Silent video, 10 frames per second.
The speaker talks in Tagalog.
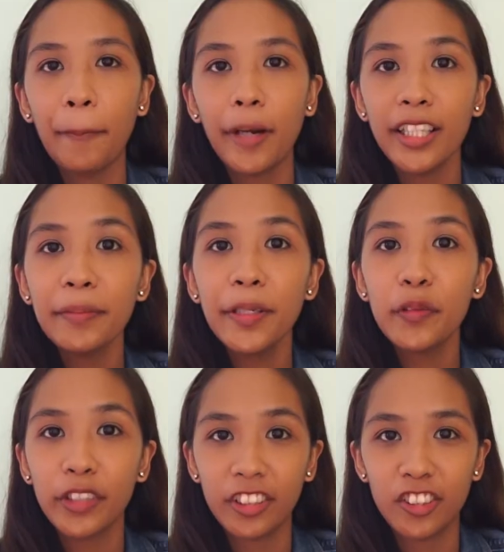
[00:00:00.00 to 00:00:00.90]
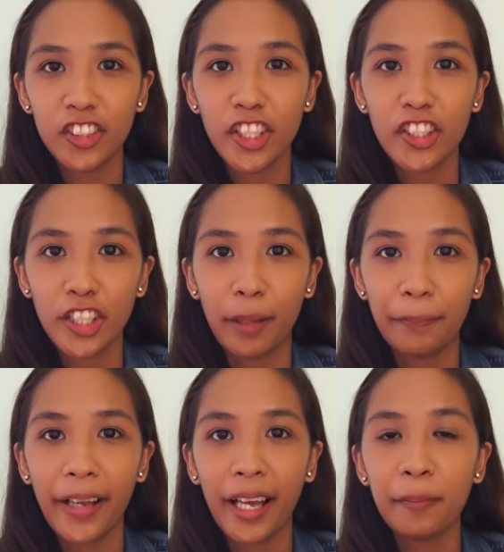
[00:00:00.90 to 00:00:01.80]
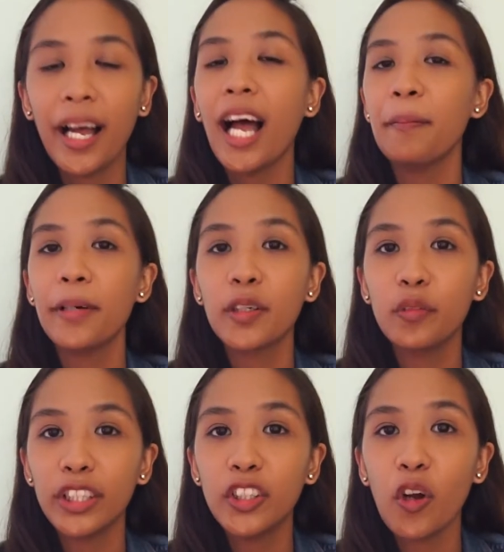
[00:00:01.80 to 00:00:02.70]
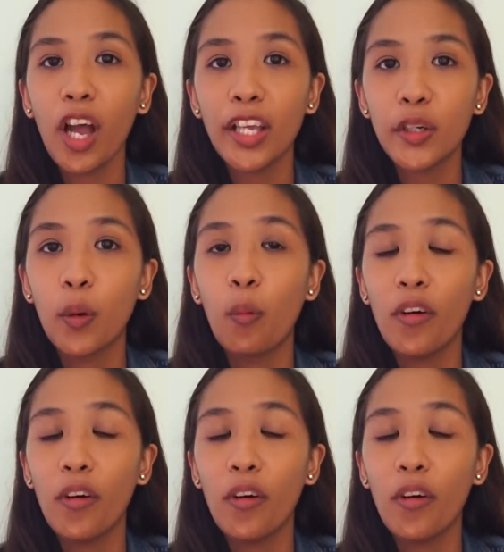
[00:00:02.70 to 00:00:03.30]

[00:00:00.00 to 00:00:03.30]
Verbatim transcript: Paano mag-withdraw sa Shopback? Makakapag-withdraw kayo